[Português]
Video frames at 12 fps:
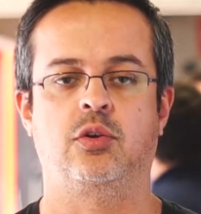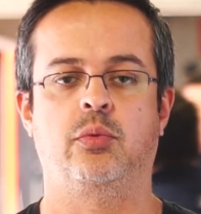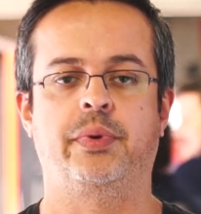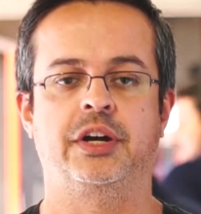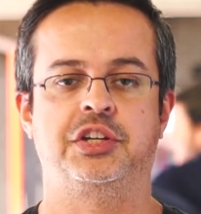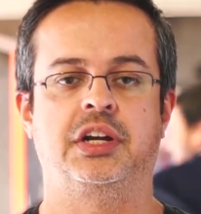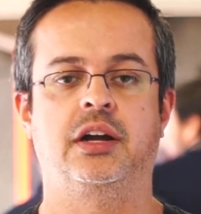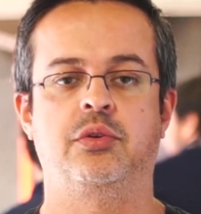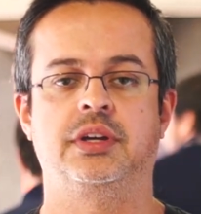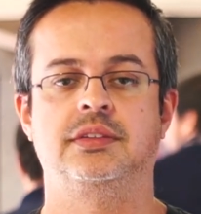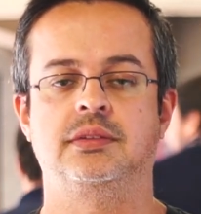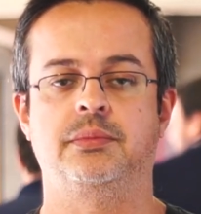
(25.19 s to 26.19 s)
compartilhar
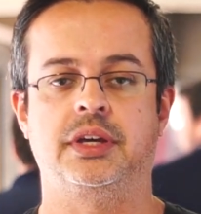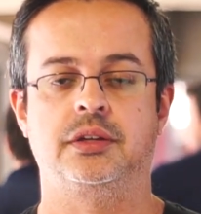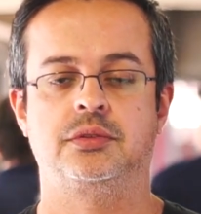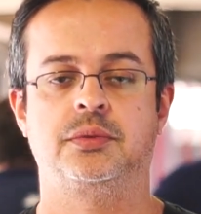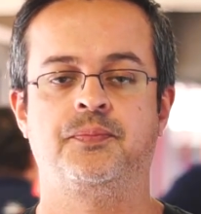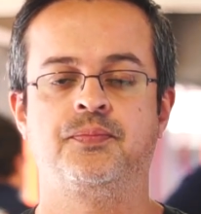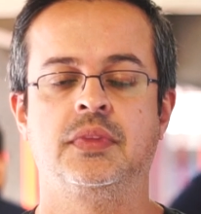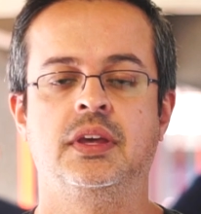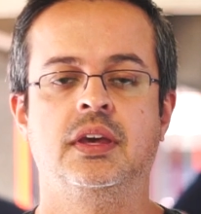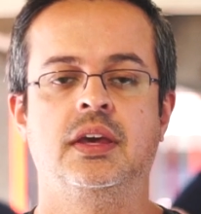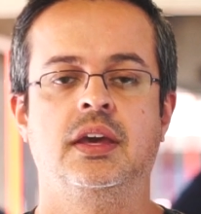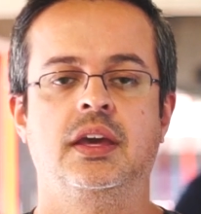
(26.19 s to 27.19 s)
conhecimento.
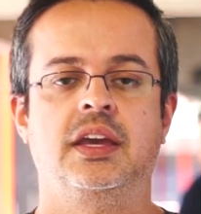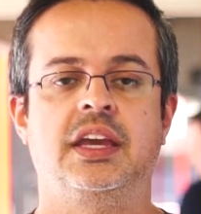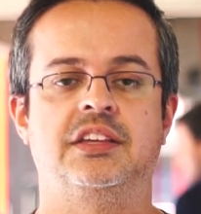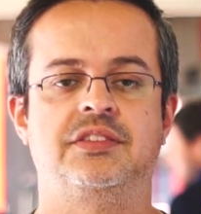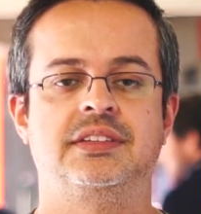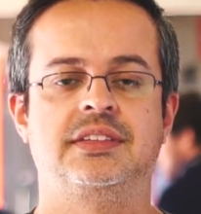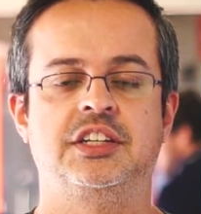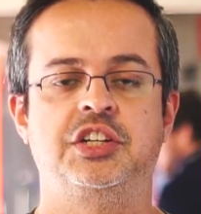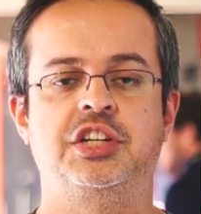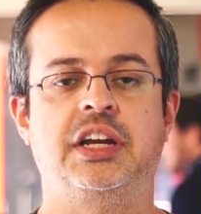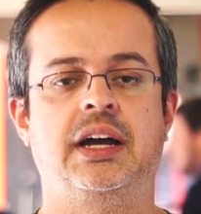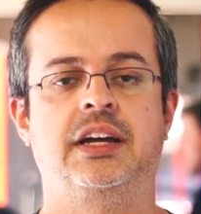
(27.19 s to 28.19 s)
E às vezes a
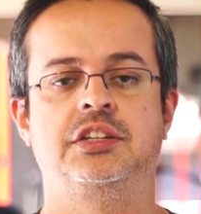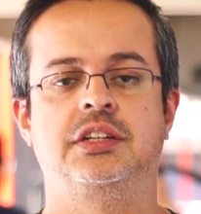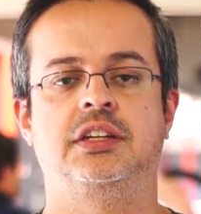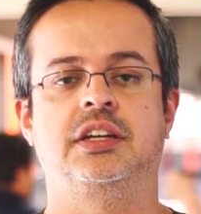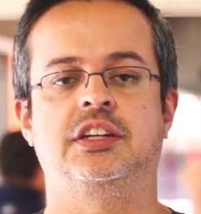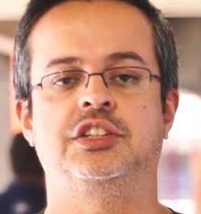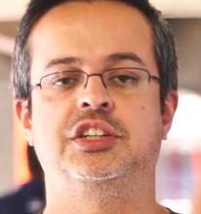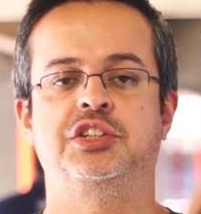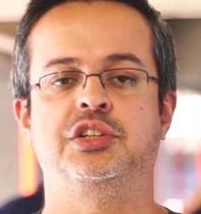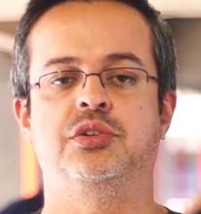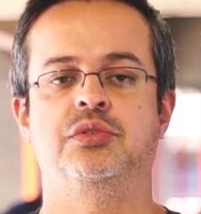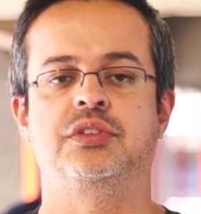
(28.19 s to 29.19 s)
gente acha que a
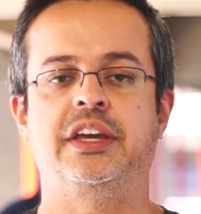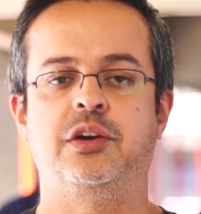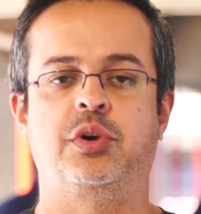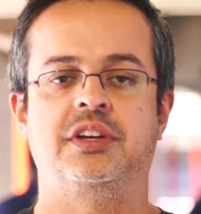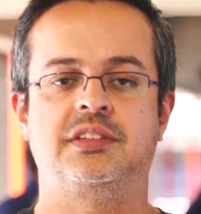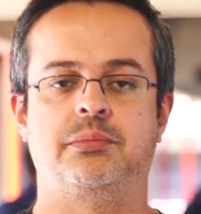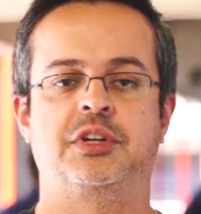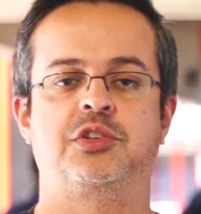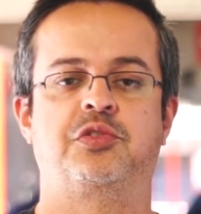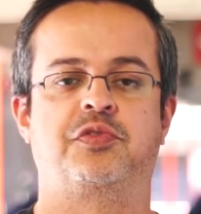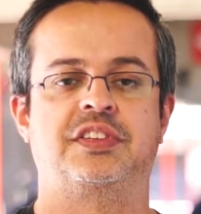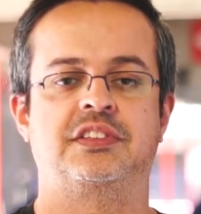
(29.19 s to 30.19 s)
gente não tem conhecimento
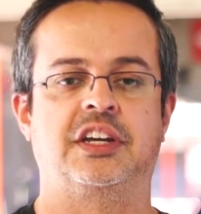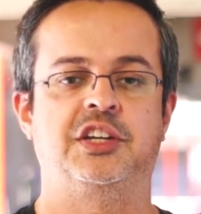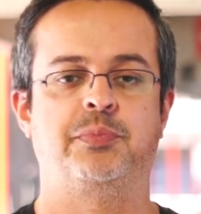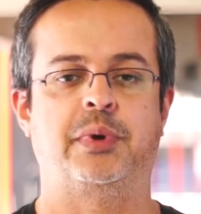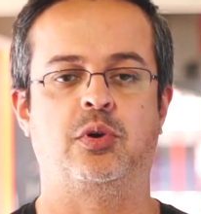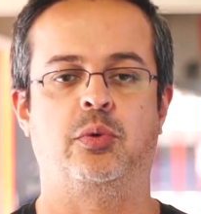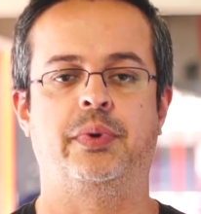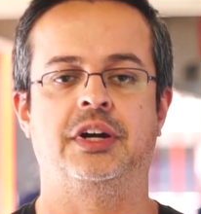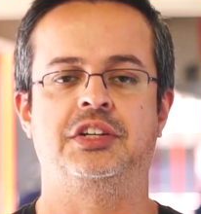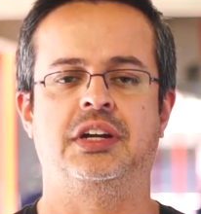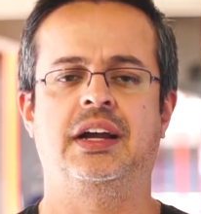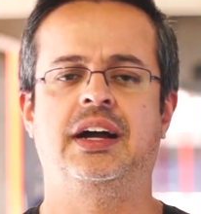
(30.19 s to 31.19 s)
suficiente para
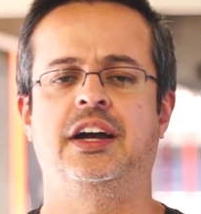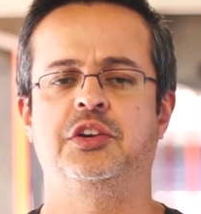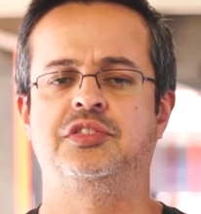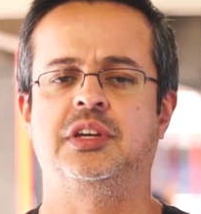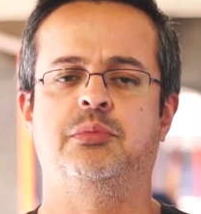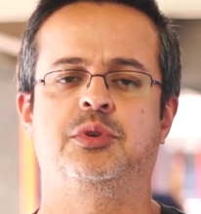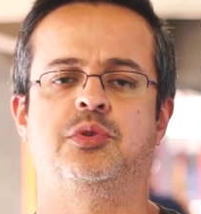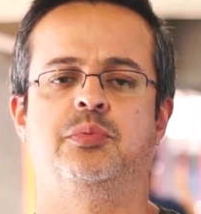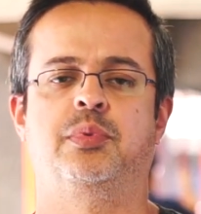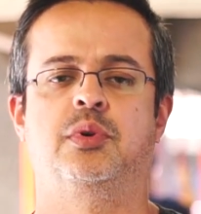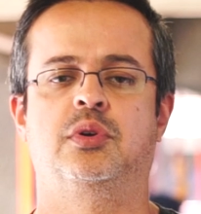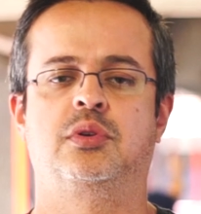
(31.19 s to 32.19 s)
compartilhar, eu sei muito
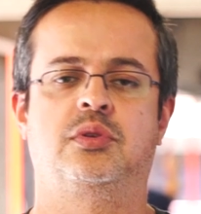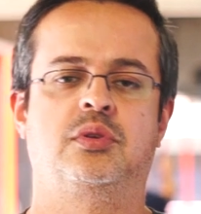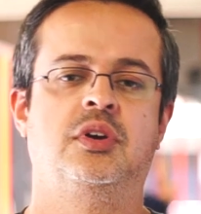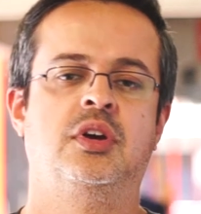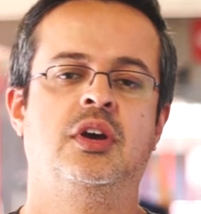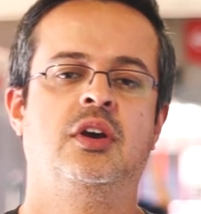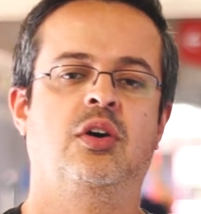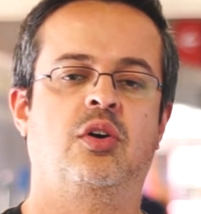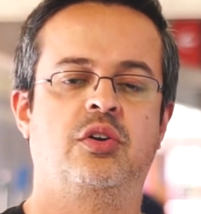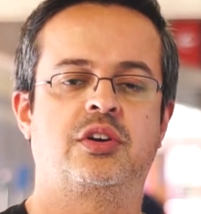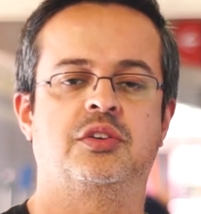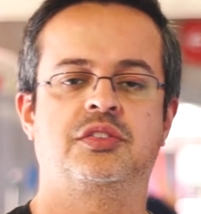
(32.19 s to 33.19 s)
pouco, ou
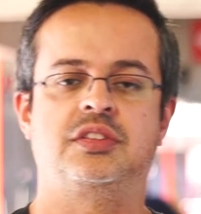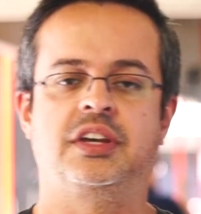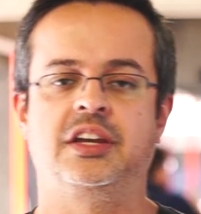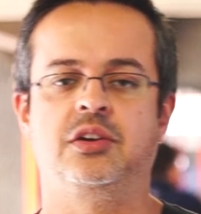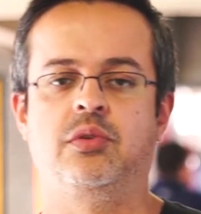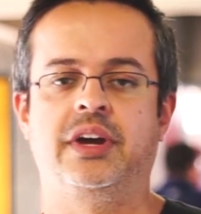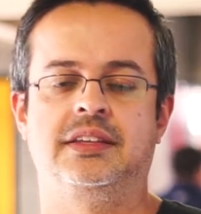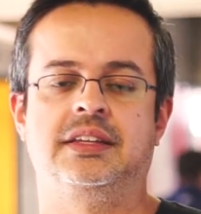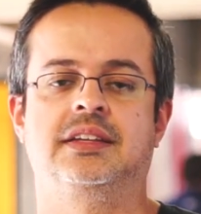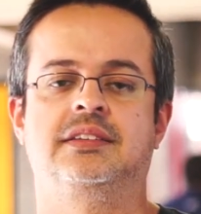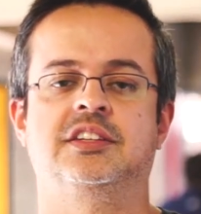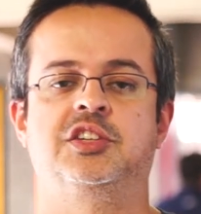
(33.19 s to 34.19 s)
o que eu sei não é
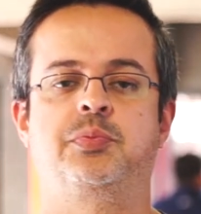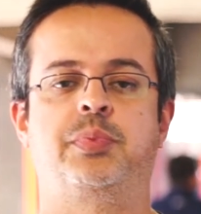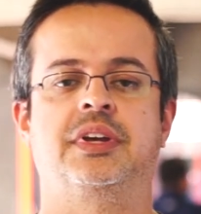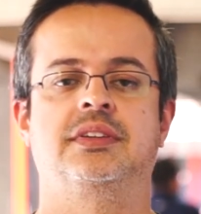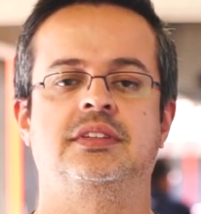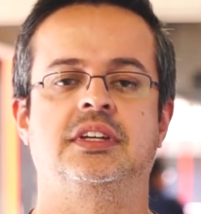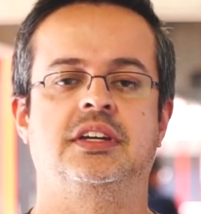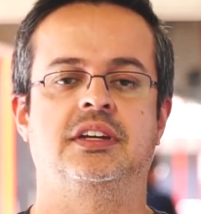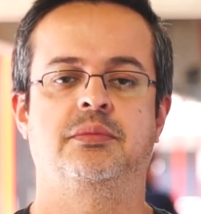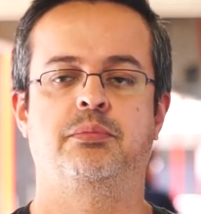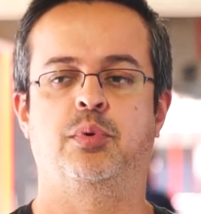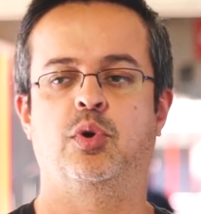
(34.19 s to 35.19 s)
interessante para esse
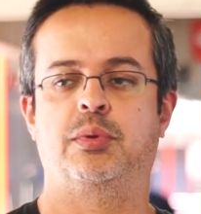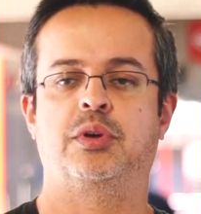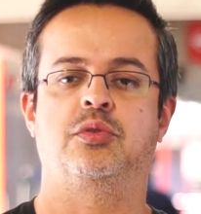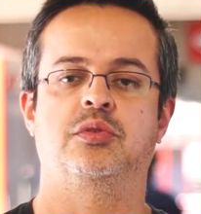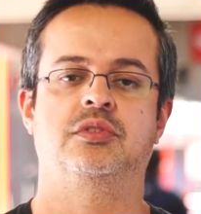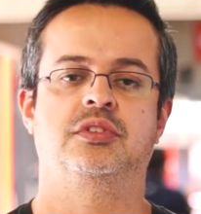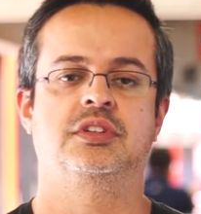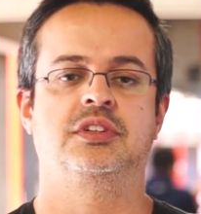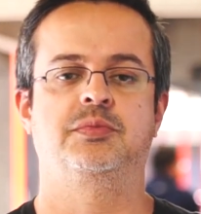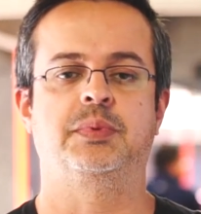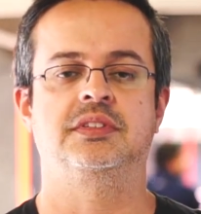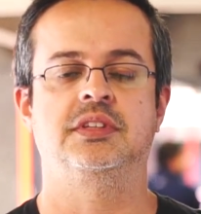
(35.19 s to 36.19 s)
público
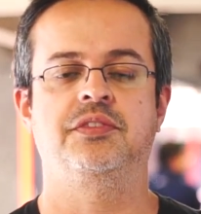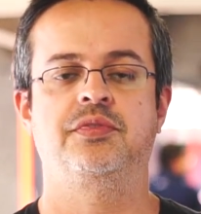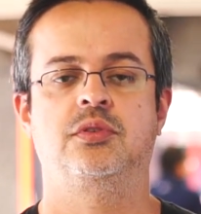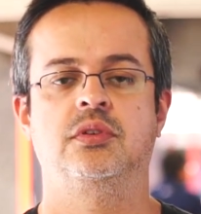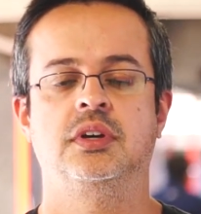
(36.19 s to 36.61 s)
específico.